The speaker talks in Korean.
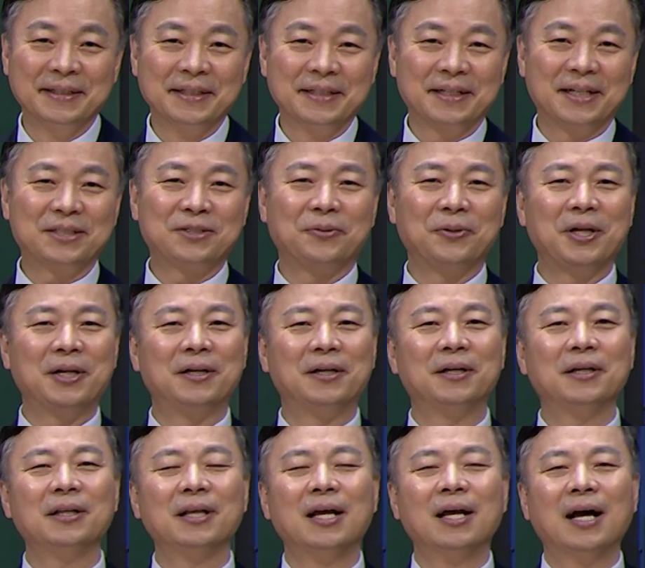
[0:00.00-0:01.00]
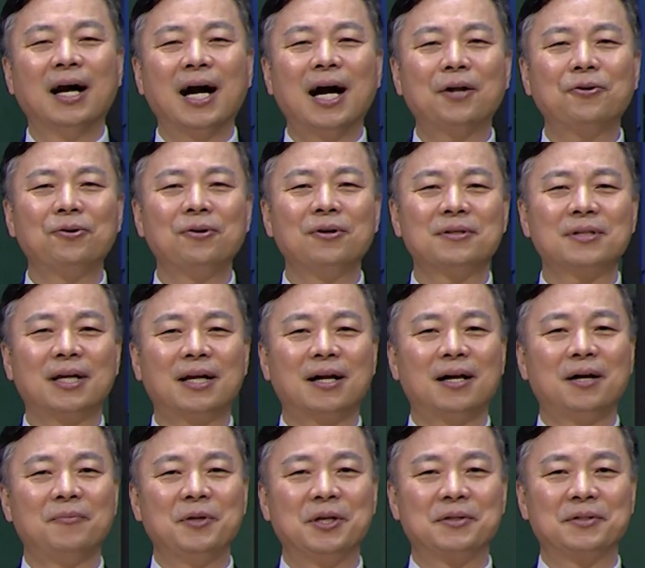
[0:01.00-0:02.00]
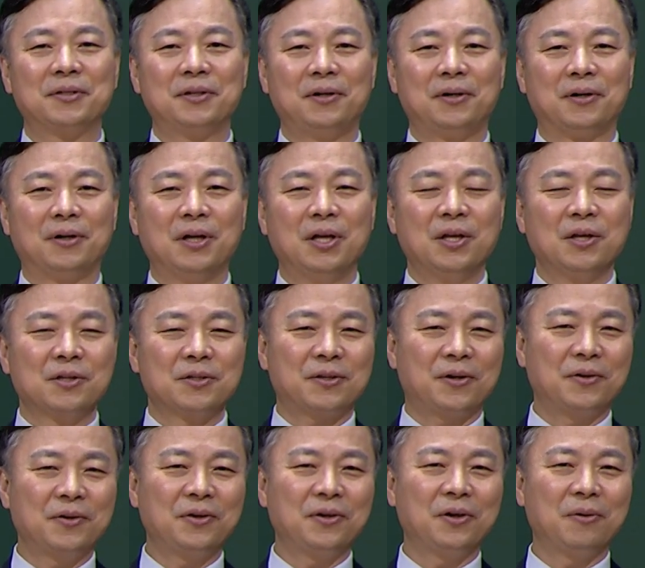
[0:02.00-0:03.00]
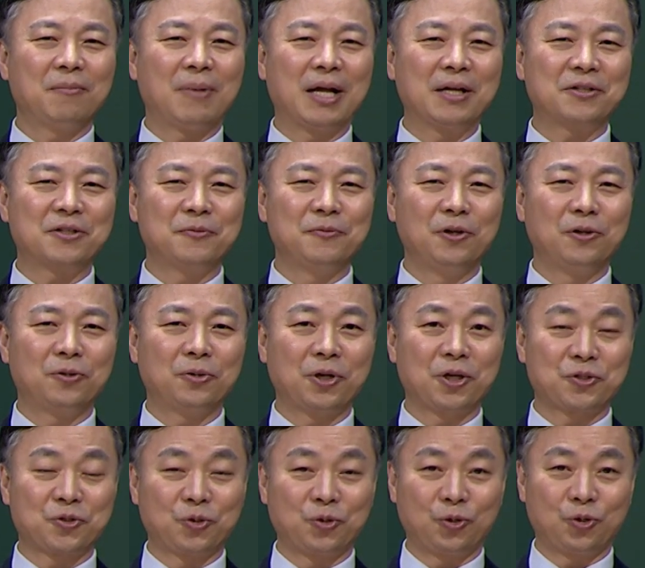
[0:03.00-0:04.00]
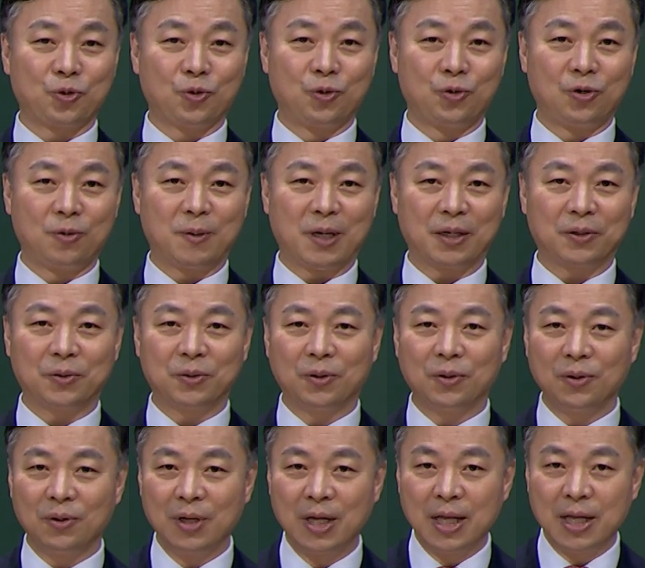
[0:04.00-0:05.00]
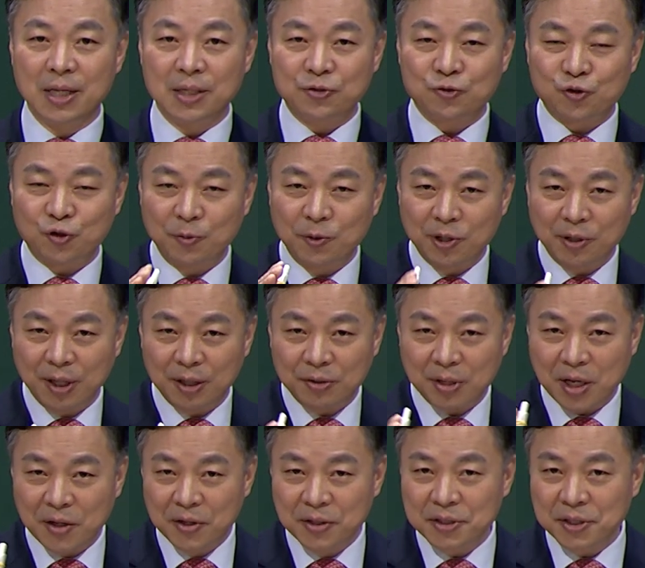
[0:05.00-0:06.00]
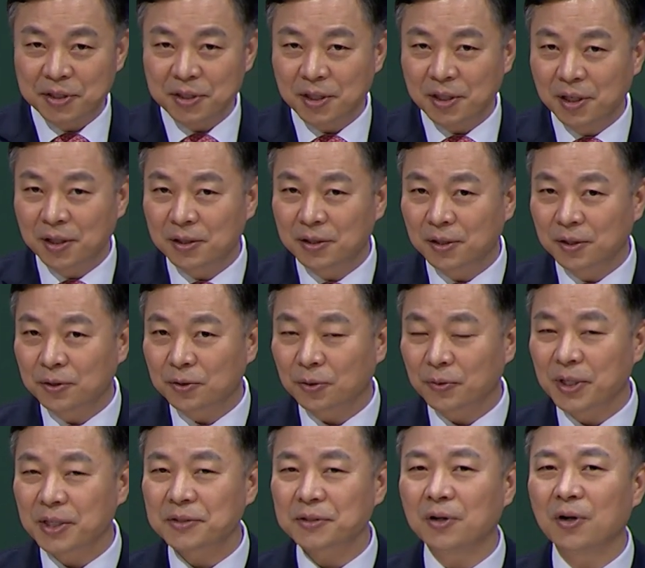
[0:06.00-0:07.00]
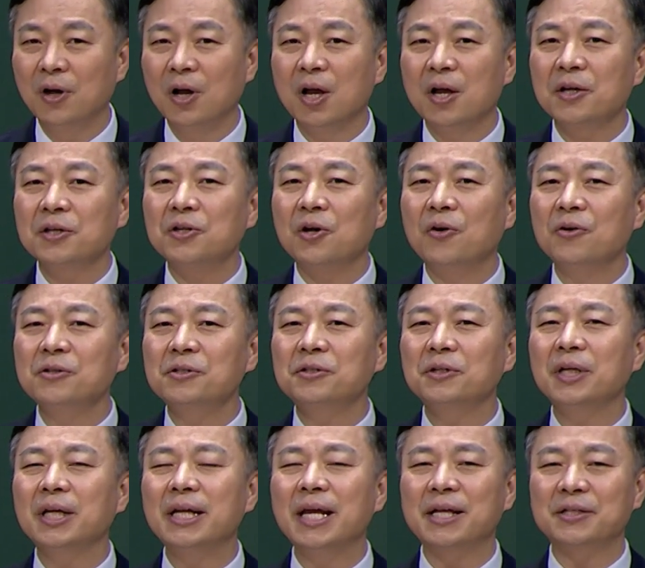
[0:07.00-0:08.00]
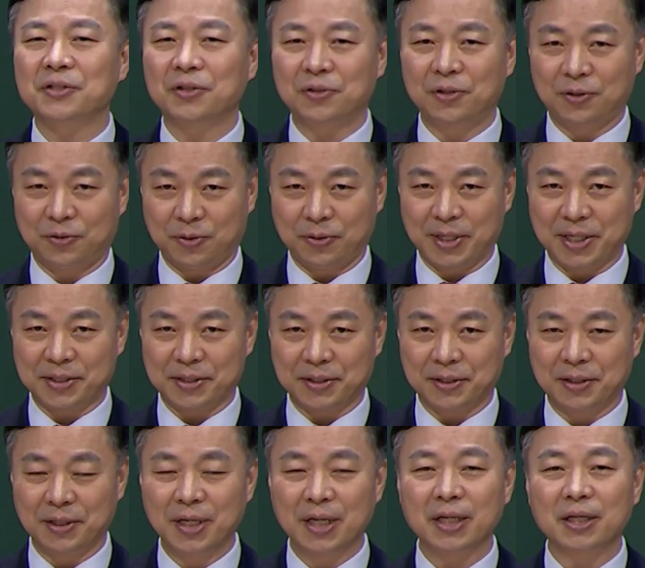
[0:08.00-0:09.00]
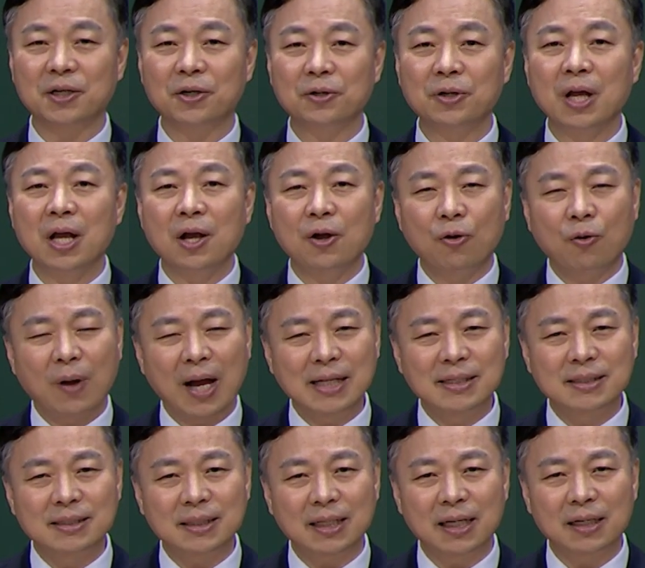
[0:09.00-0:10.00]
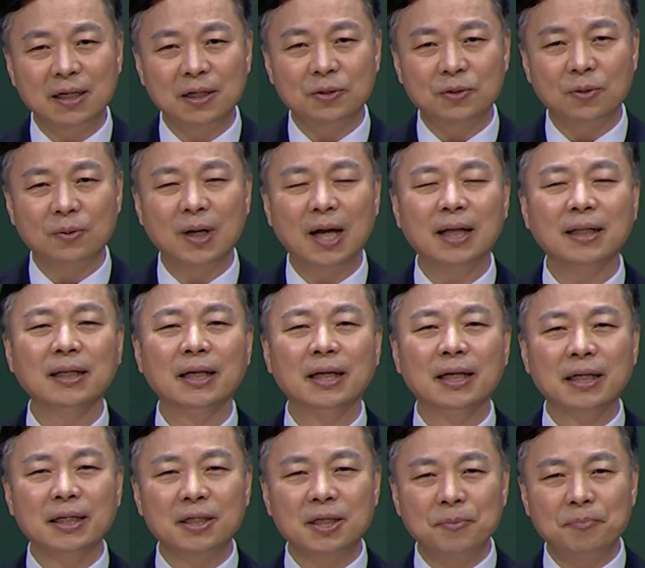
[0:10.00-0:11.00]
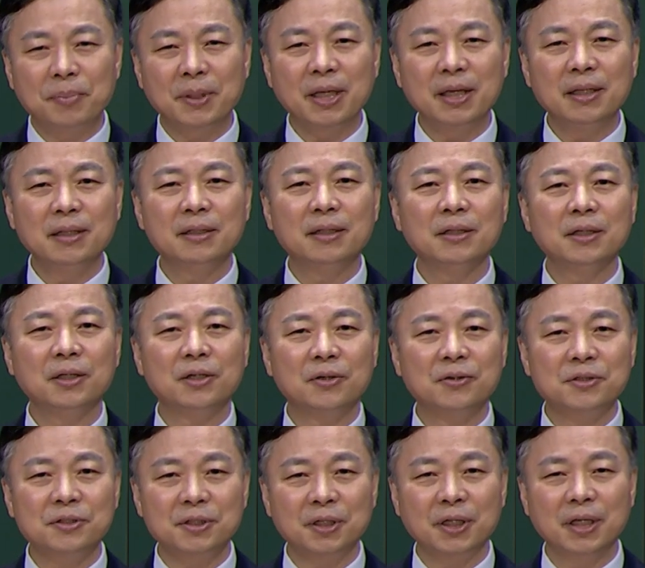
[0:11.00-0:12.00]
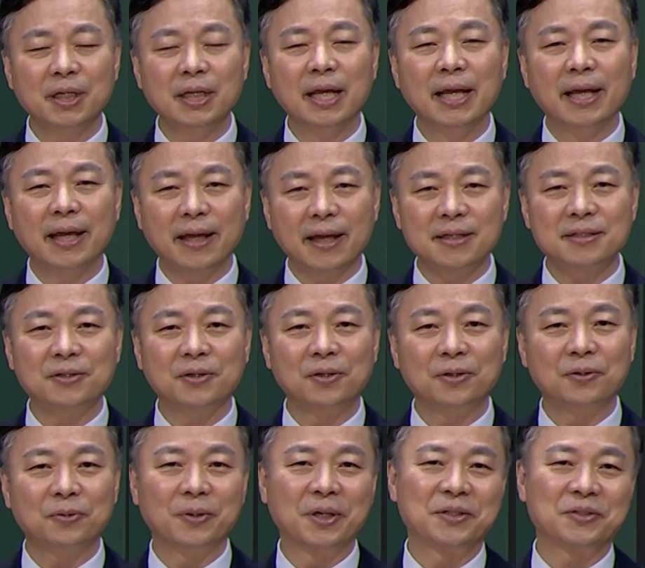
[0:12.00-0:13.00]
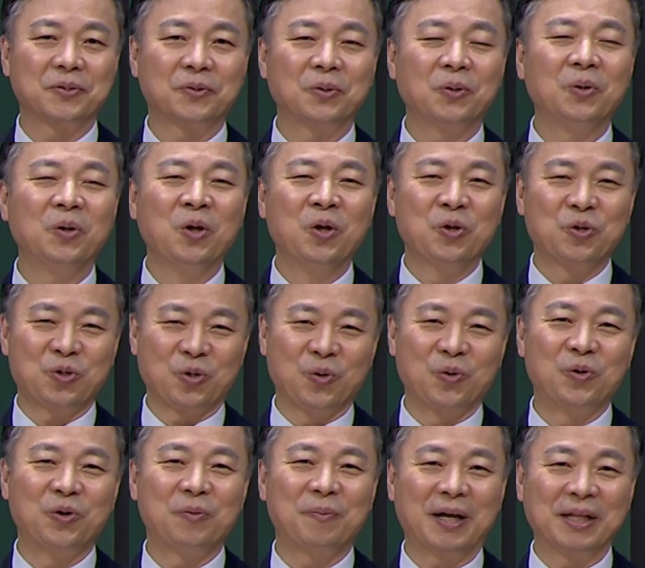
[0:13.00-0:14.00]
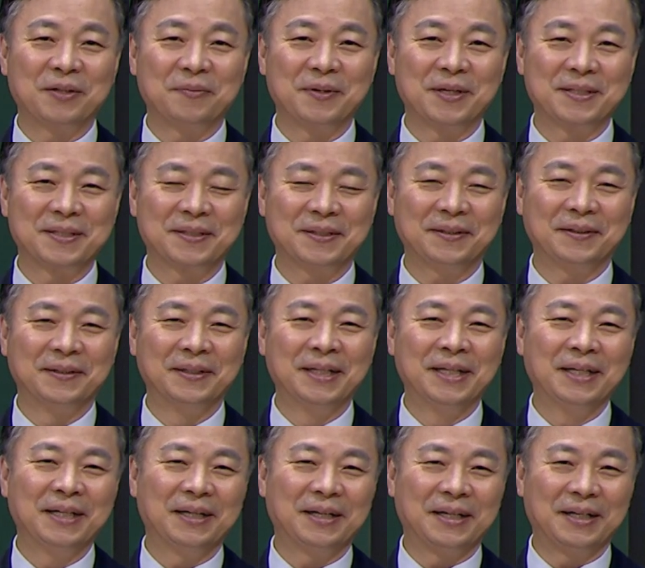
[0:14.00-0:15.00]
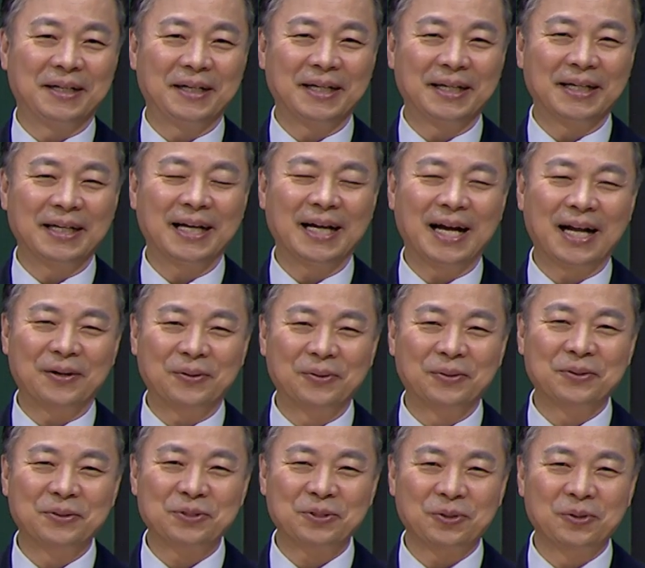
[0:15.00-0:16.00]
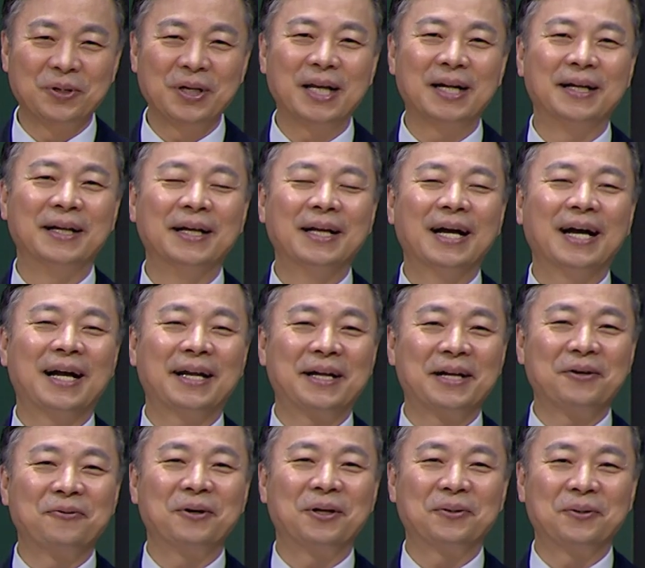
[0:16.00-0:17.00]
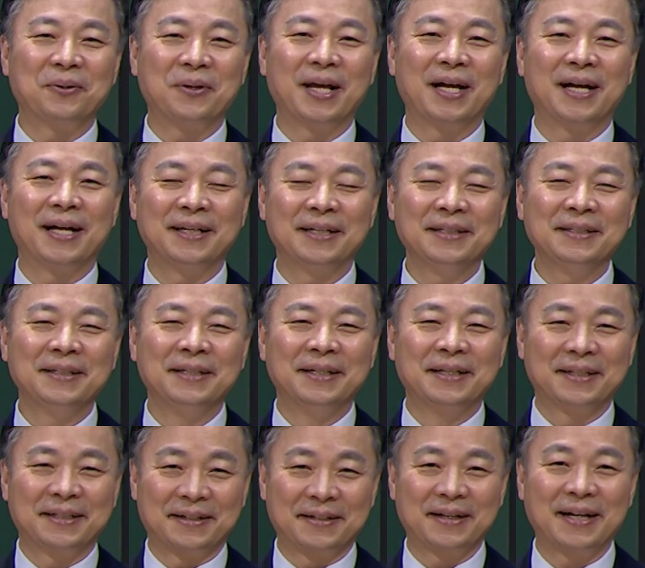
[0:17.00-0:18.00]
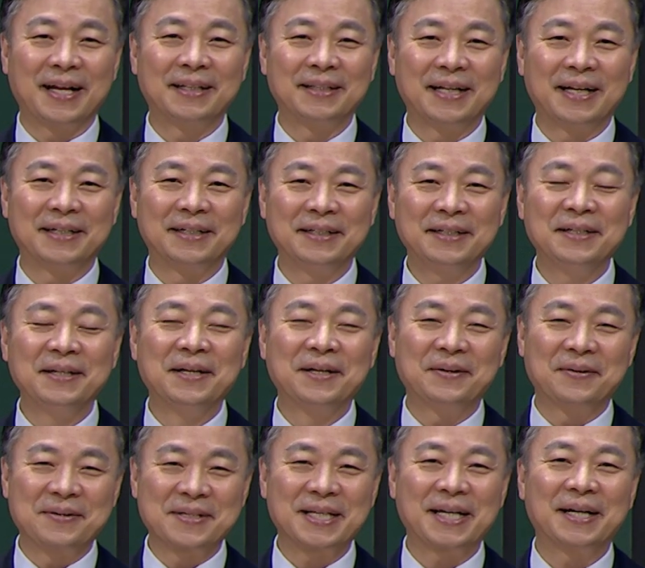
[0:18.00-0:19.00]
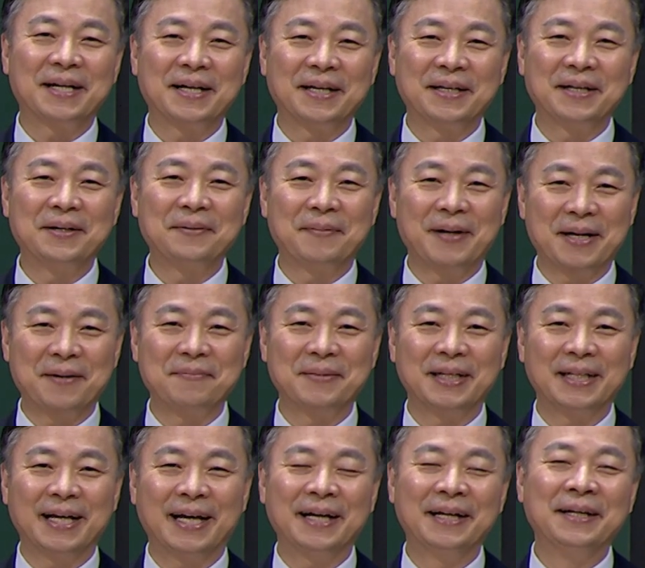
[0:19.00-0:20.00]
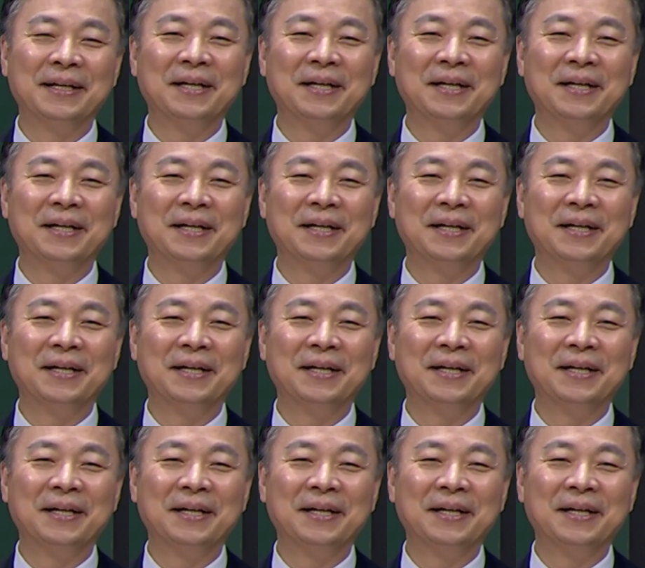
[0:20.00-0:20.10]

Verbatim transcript: 그래서 우리는 하루를 살아가면서 성경 말씀을 통해서도 교훈을 받고 주변에 되어진 일들을 통해서 영적인 해석을 통해서 이런 관찰을 통한 깊이 있는 영적인 해석을 통해서도 교훈을 받으면서 아, 하루 종일 하나님과 동행하는 그런 한 날을 꼭 살아가기를 바랍니다.